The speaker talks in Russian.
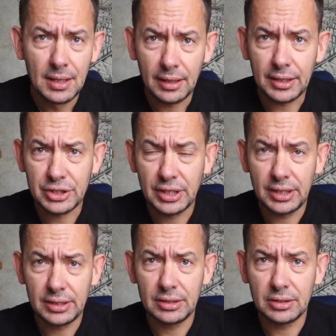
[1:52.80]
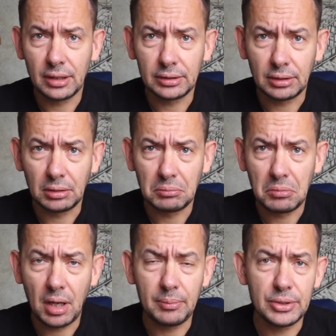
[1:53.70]
расширении НАТО.
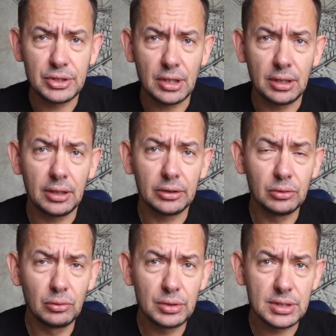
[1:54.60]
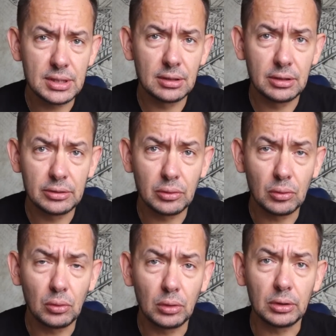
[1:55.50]
Обещали одно и сделали
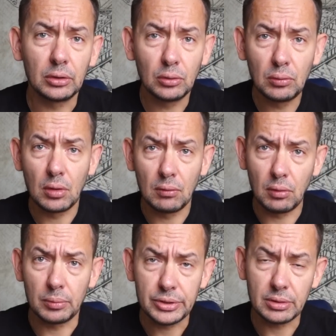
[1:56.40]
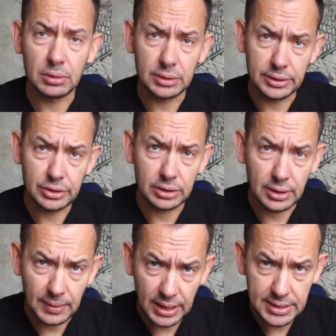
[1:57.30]
другое. Ну, в общем, значит,
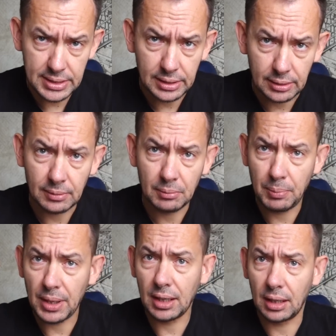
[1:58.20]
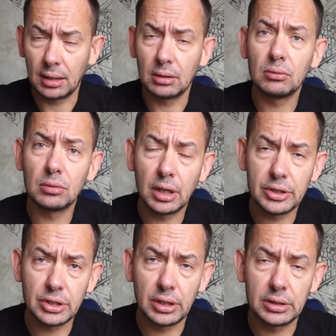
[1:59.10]
Россия пока
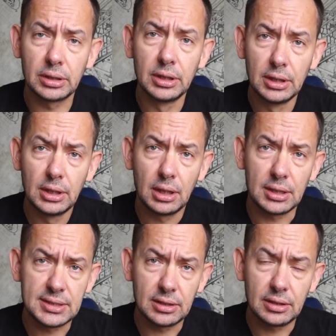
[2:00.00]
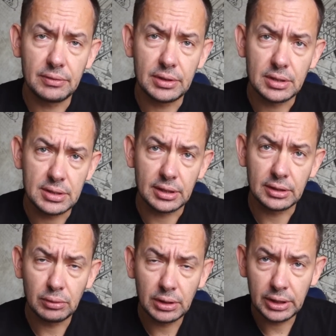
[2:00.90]
угрожает остановить
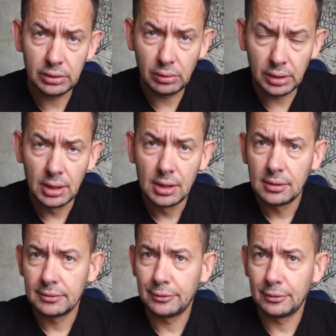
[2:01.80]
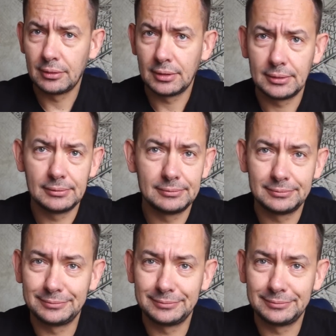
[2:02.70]
зерновой коридор, но